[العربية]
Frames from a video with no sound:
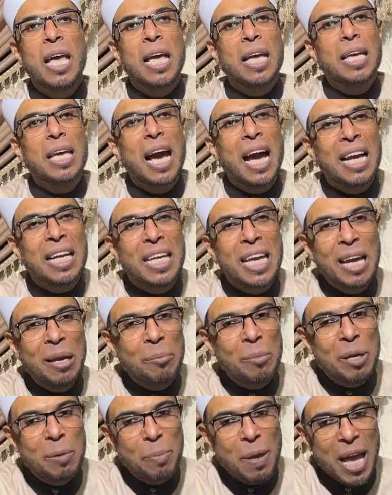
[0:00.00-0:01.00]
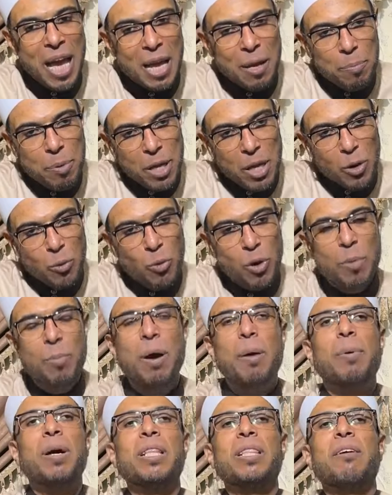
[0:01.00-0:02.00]
يعني يعمل بيها كبير
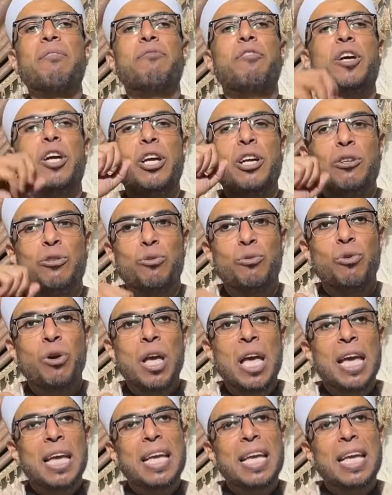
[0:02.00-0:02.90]
ويبقى برضك في عيلته